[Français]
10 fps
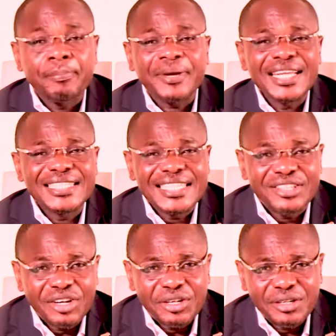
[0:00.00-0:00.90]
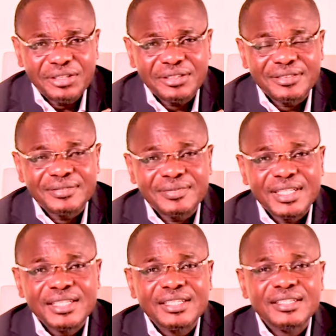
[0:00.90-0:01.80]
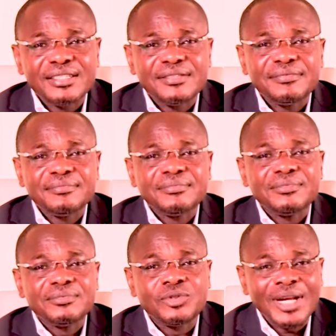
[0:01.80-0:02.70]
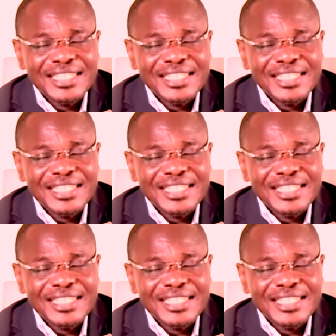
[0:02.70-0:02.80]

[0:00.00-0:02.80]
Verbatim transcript: Président de